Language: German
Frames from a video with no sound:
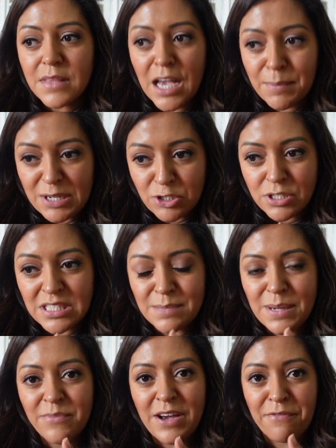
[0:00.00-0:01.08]
Aber
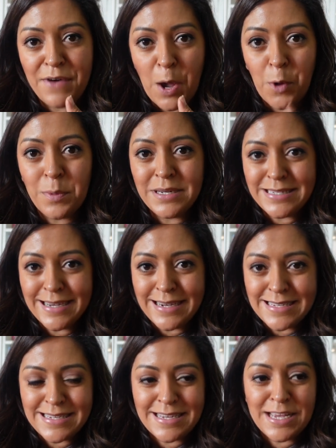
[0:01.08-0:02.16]
trotzdem haben wir Erfahrung mit dieser
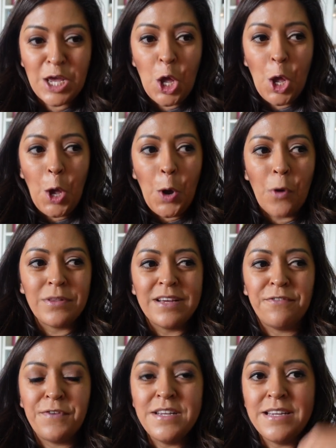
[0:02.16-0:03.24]
Rasse. Und da
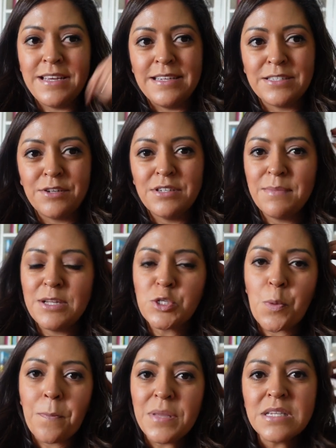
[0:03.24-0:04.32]
finde ich, sollte man so
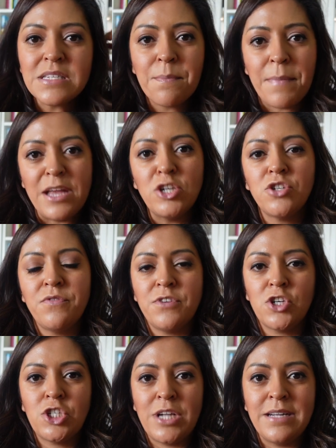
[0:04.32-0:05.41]
ein bisschen
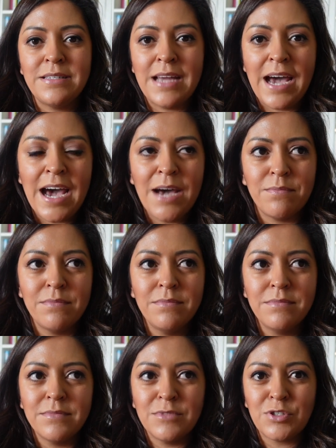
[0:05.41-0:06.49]
Menschenverstanden
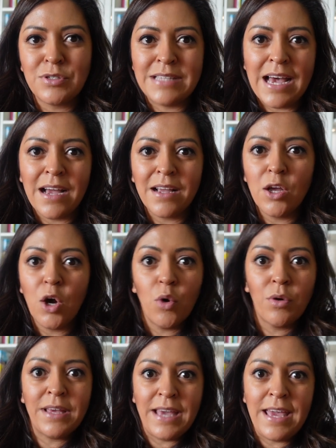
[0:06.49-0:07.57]
haben, zu sagen,
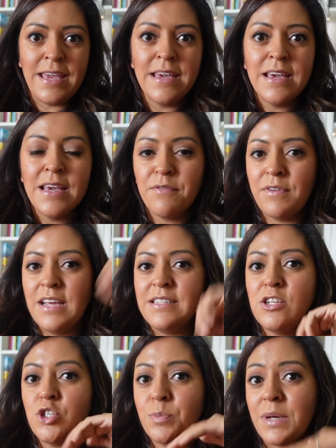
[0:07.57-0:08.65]
okay, vielleicht
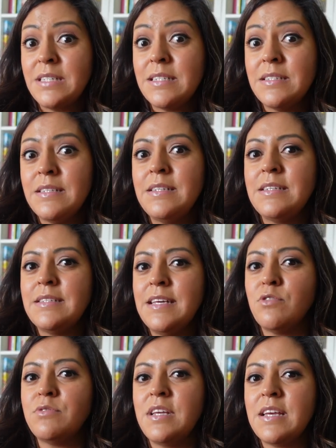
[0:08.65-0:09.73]
entsprechen die nicht den und